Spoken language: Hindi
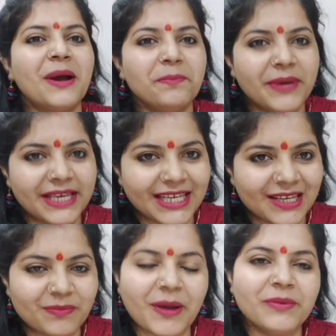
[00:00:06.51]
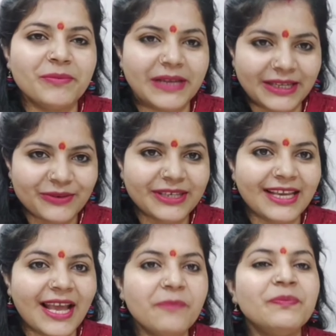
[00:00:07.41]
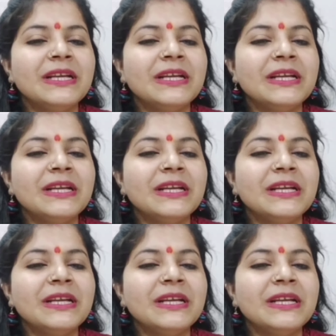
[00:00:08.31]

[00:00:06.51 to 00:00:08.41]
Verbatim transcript: माम्बे की कृपा भी बनी हुई है